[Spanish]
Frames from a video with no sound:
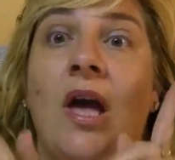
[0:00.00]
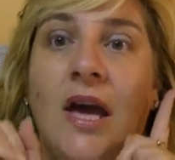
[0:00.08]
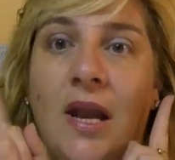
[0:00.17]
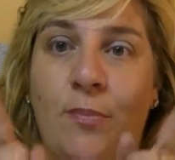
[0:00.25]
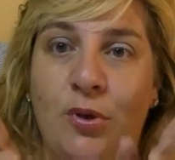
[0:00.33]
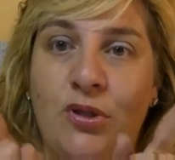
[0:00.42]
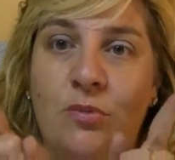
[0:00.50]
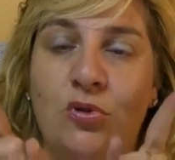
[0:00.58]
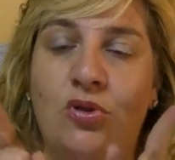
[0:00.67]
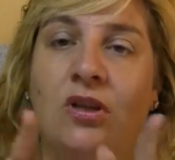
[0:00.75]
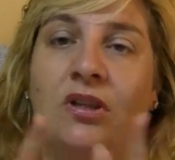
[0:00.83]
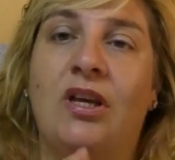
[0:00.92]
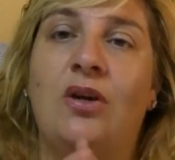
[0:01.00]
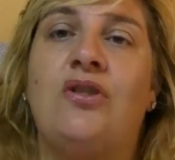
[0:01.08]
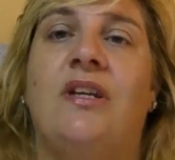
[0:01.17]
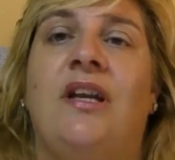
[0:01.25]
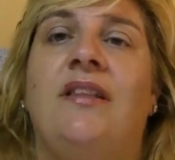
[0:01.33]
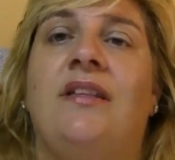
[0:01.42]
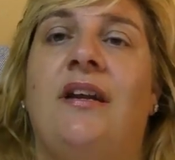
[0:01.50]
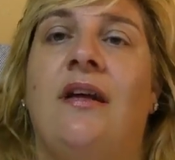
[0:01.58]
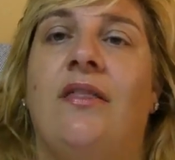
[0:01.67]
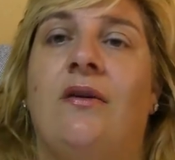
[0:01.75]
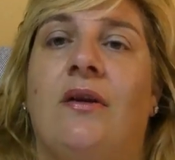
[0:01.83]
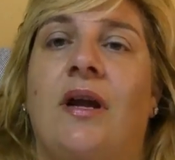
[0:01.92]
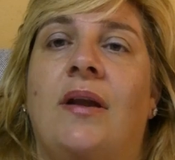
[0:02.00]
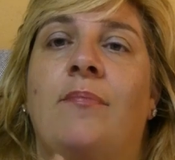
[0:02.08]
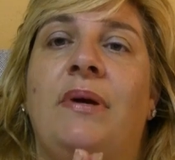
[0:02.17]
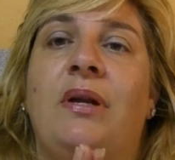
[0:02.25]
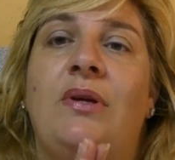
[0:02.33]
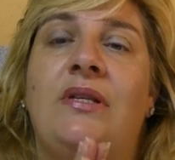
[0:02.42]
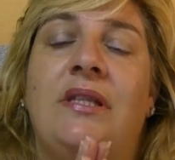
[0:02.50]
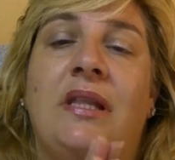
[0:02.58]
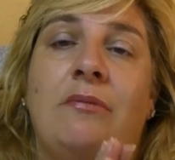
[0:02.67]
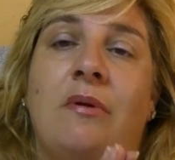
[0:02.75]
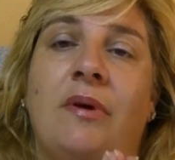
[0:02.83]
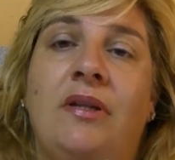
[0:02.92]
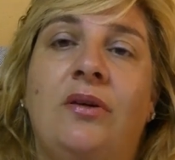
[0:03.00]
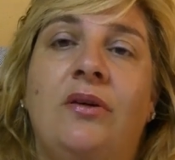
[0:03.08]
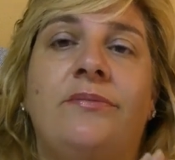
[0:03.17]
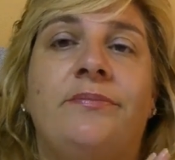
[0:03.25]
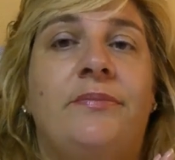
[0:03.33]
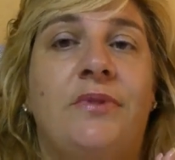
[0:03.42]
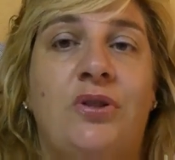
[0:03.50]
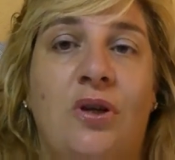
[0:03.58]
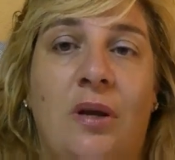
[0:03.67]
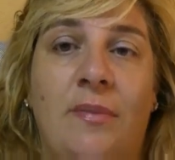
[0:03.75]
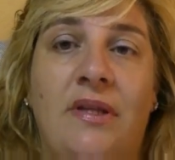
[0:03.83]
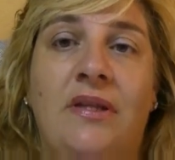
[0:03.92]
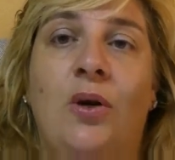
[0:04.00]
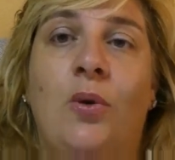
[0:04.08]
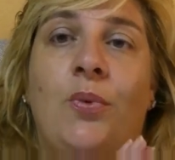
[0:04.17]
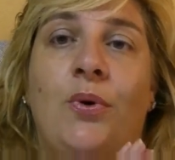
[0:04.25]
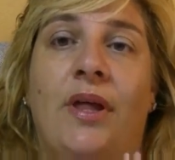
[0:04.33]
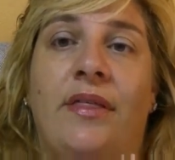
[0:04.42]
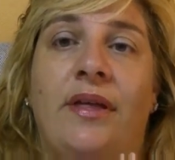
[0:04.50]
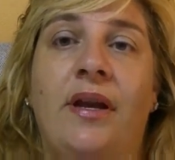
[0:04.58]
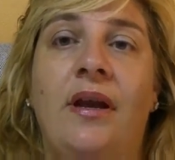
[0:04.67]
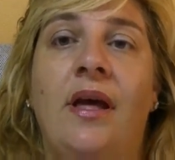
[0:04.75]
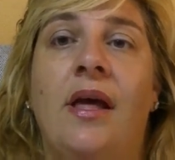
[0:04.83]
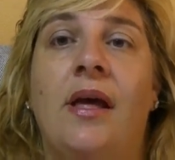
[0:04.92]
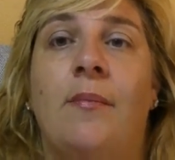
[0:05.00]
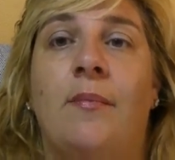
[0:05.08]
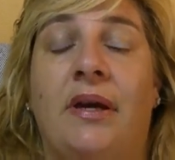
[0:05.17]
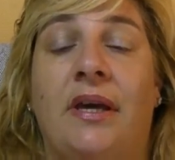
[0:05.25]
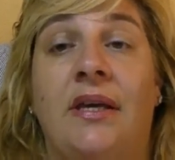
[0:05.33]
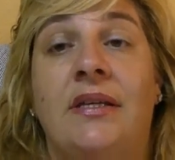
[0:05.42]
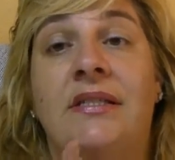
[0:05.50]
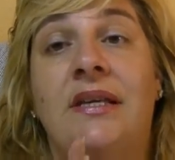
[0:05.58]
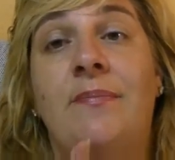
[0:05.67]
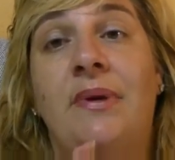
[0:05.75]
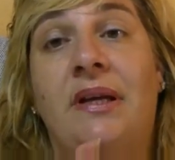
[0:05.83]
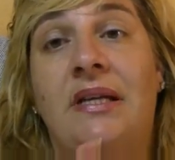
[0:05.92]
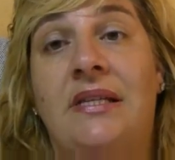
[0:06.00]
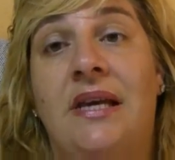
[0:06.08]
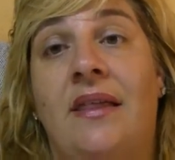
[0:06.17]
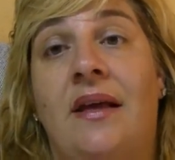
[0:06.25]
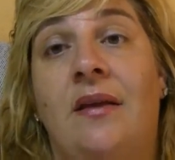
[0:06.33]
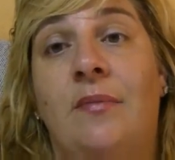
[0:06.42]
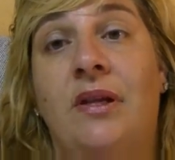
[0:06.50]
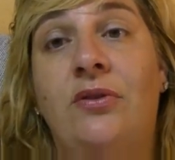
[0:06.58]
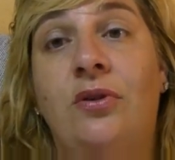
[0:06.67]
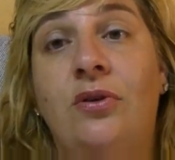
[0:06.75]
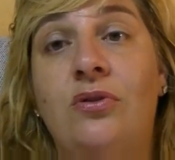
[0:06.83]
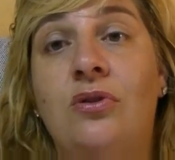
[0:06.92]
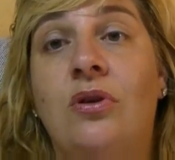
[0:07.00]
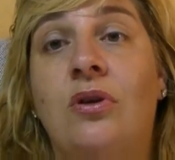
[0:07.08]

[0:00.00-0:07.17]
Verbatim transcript: El próximo sorteo será internacional, pero este de momento solamente lo puedo hacer aquí. Siempre que sea de alimentos,